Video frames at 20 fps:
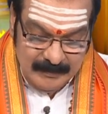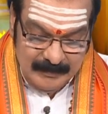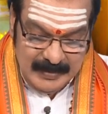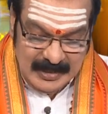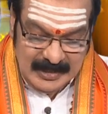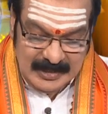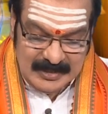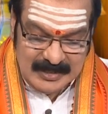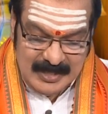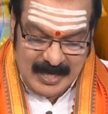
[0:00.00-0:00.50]

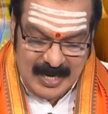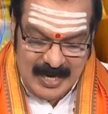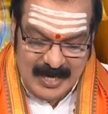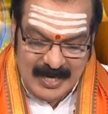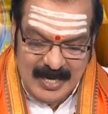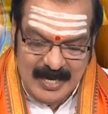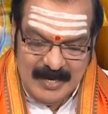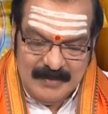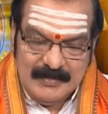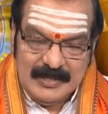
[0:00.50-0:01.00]
మనకి
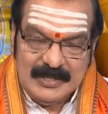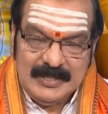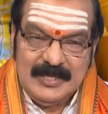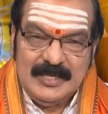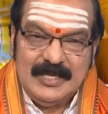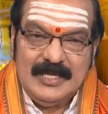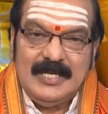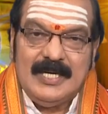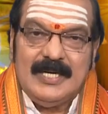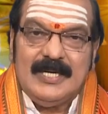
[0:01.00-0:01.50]

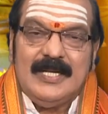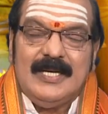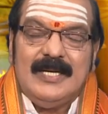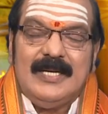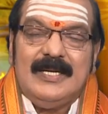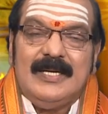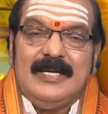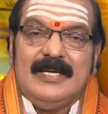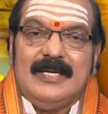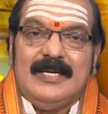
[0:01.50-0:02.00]
చాలామందికి అండి
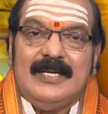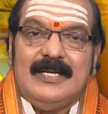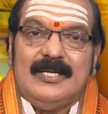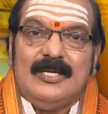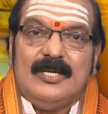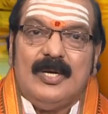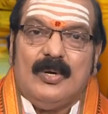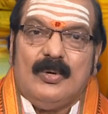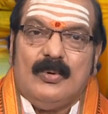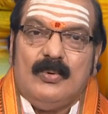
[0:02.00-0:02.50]

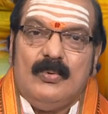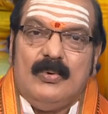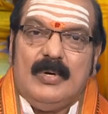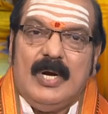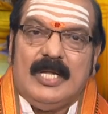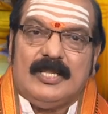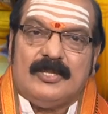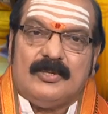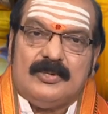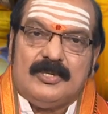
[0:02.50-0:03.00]

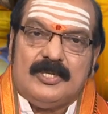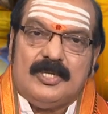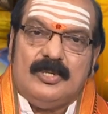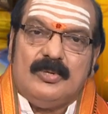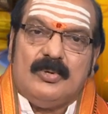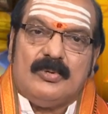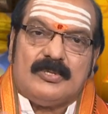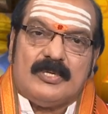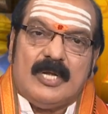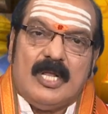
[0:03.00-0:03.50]
ఎక్కువగా దృష్టి
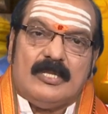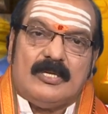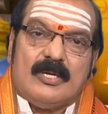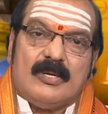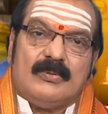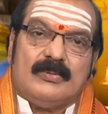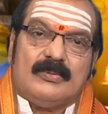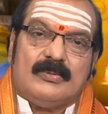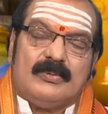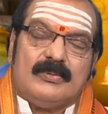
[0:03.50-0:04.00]
దోషాలు
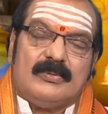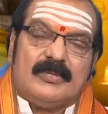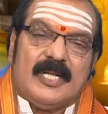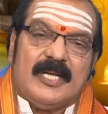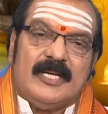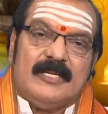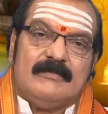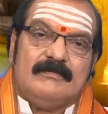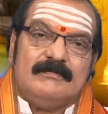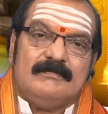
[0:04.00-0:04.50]
జరుగుతూ
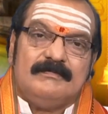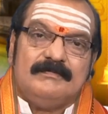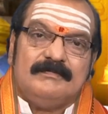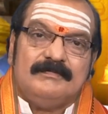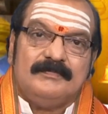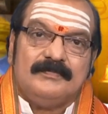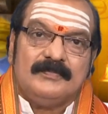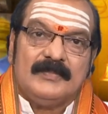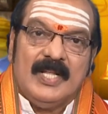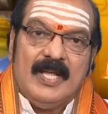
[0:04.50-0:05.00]
ఉంటాయి
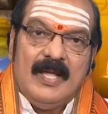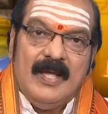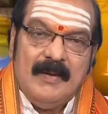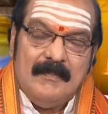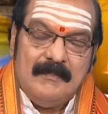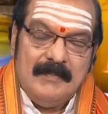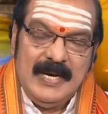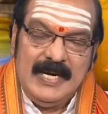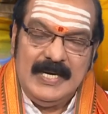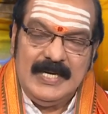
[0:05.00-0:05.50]

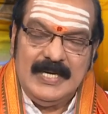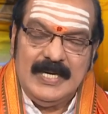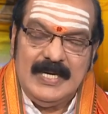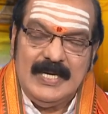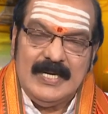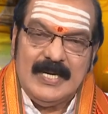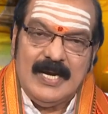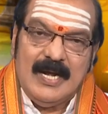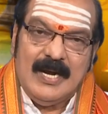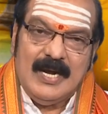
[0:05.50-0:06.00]
బయటికి
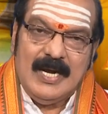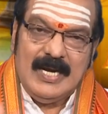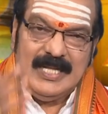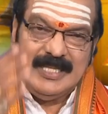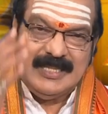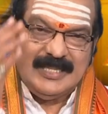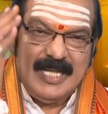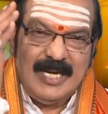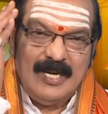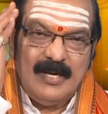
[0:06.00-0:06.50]
వెళ్ళి రాగానే
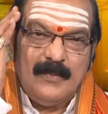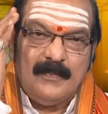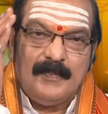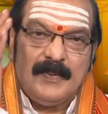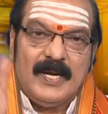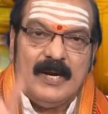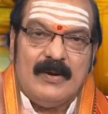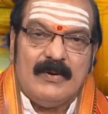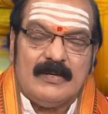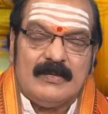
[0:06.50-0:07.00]

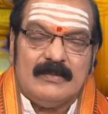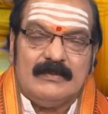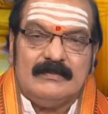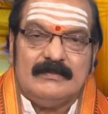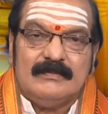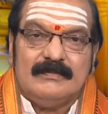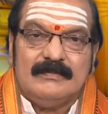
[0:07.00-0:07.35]
తలనొప్పి రావటం